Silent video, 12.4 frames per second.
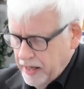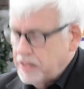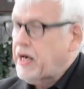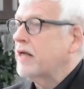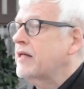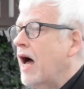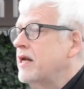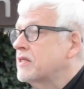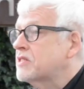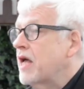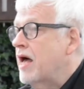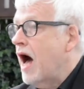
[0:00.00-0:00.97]
Ich hatte
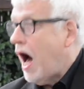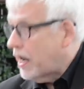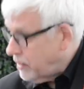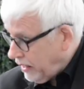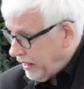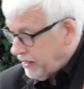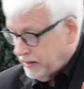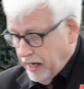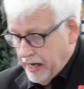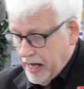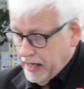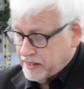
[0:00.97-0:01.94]
eine sehr
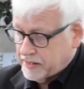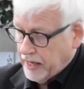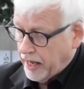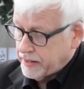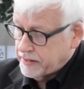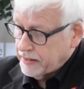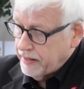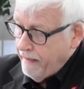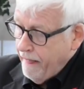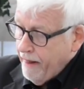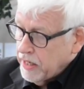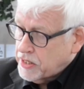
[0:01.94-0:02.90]
anregende Lehrzeit.
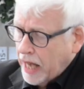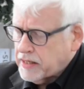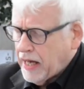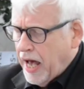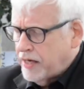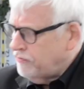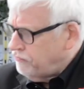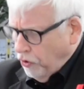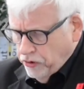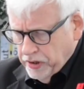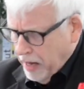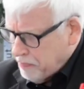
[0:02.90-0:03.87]
Ich hatte eine
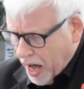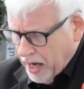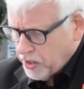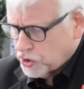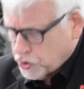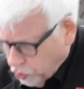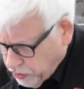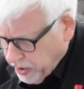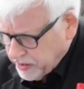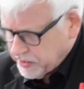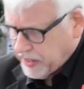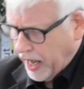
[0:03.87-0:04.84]
wunderbare
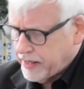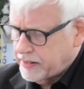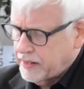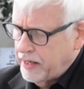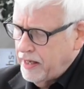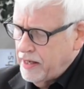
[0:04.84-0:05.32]
Studienzeit.